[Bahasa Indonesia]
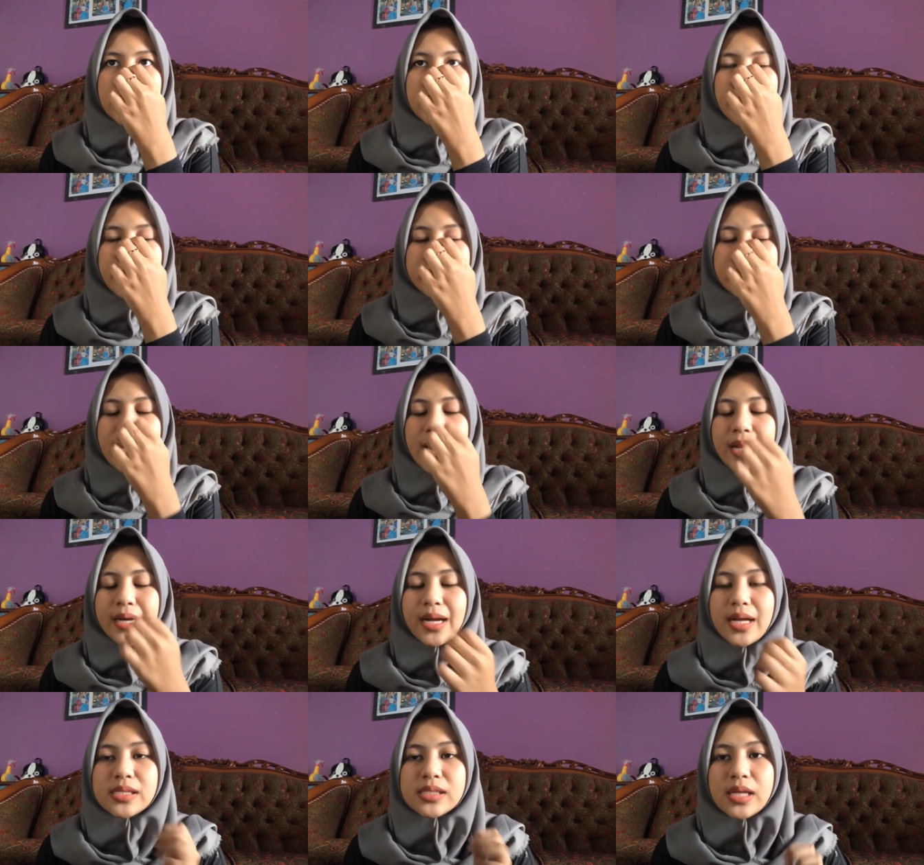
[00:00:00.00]

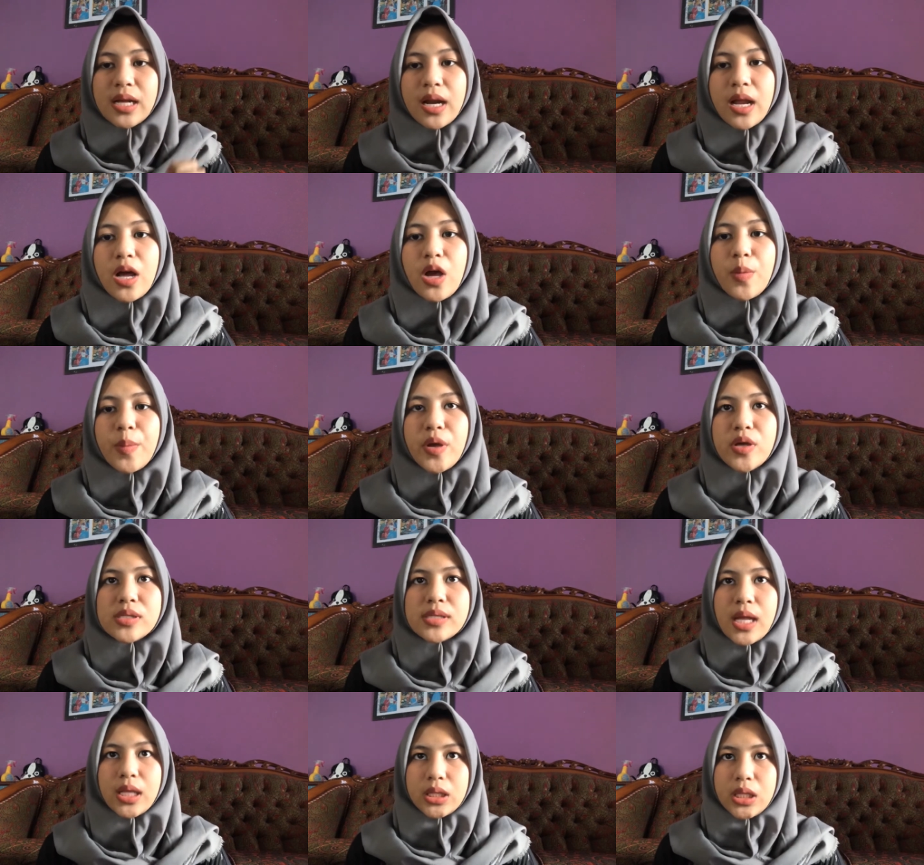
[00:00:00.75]
dipertahankan secara
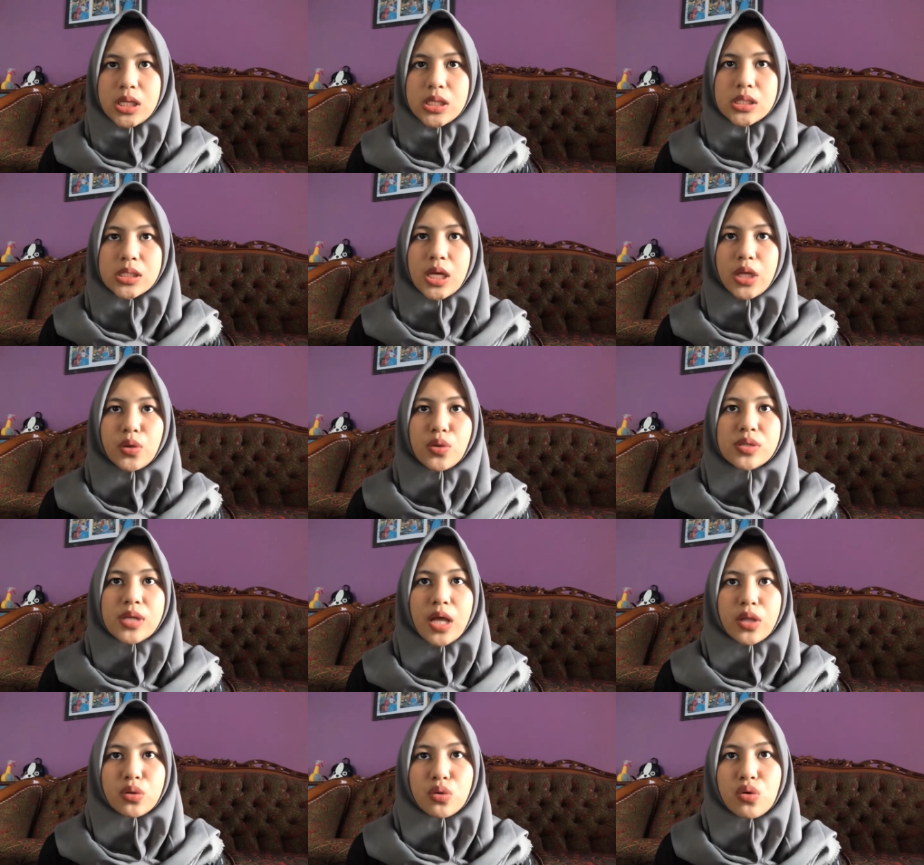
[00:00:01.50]
homeostatis yaitu
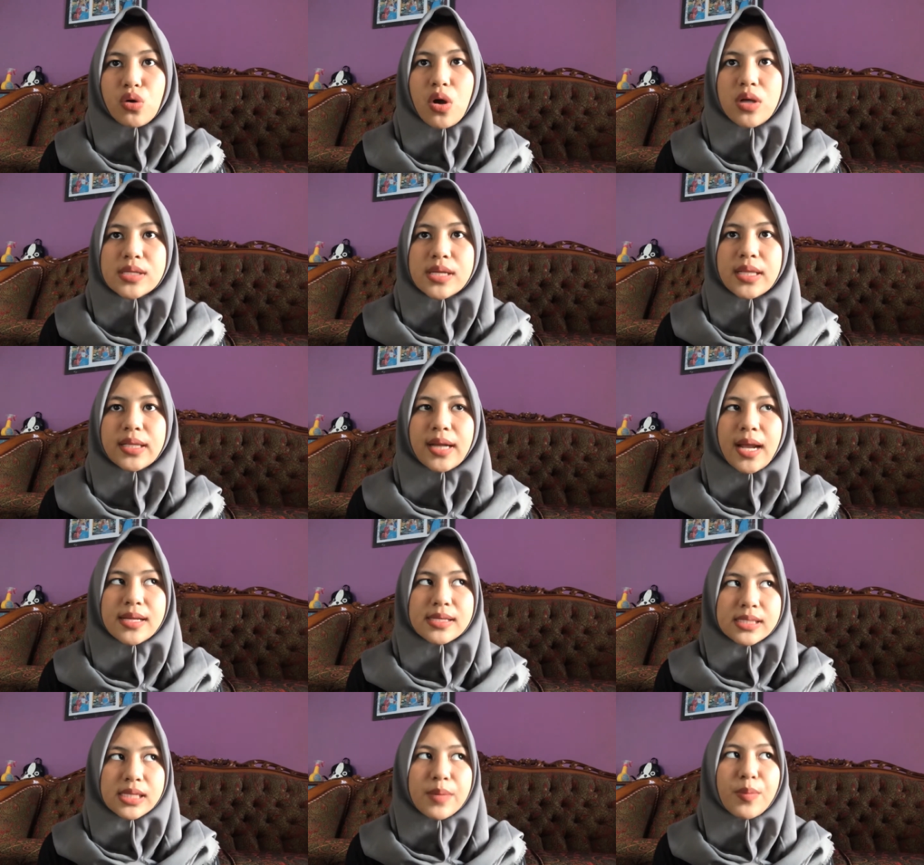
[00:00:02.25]
satu
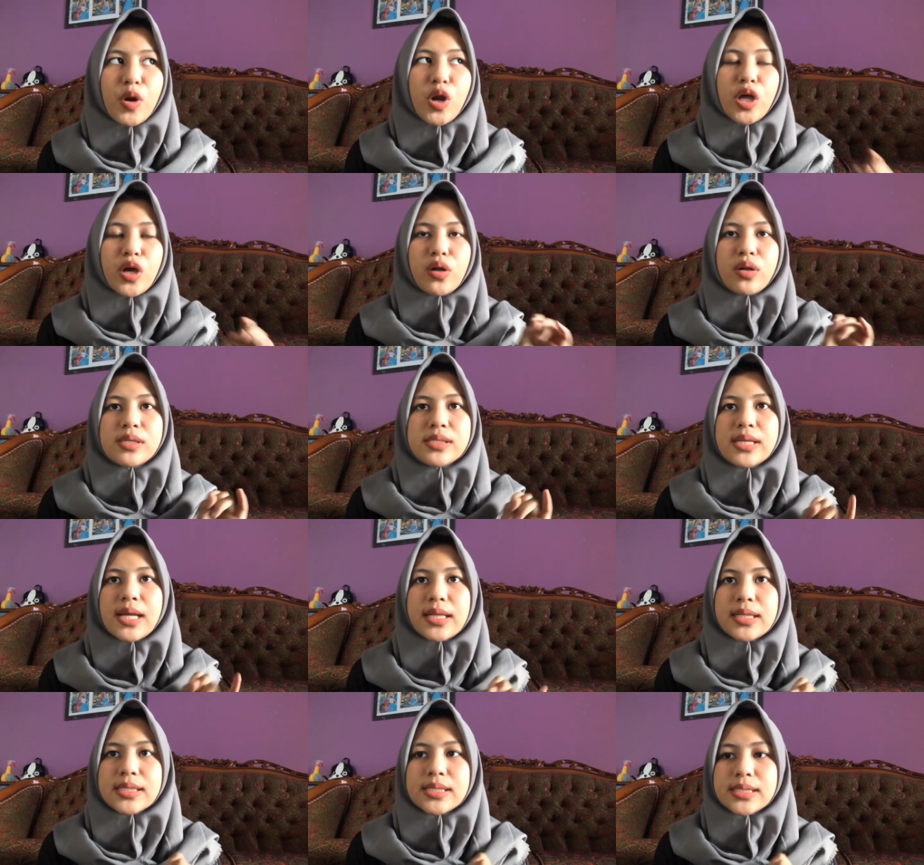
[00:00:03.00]
konsentrasi molekul
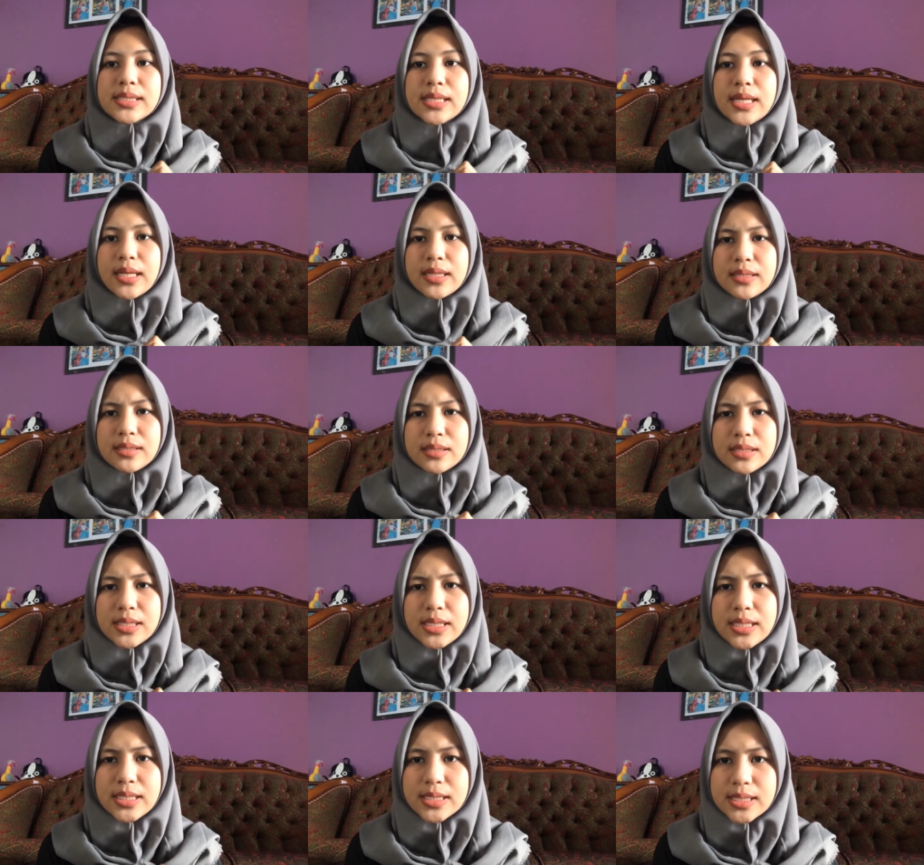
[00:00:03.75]
zat-zat
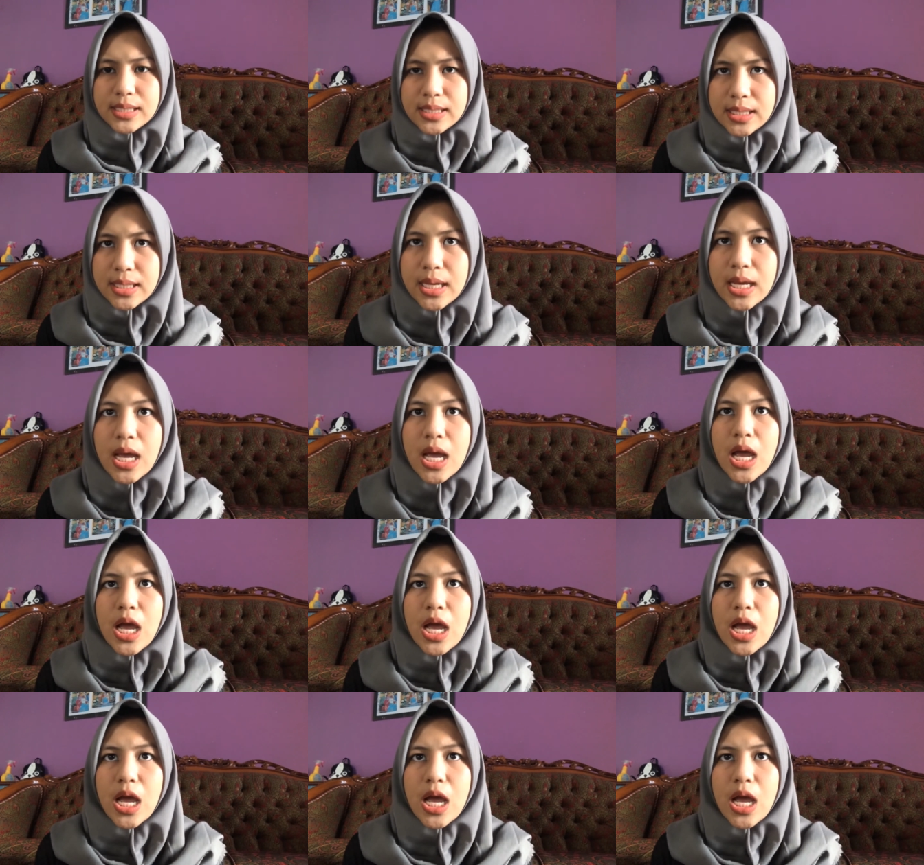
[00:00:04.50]
gizi,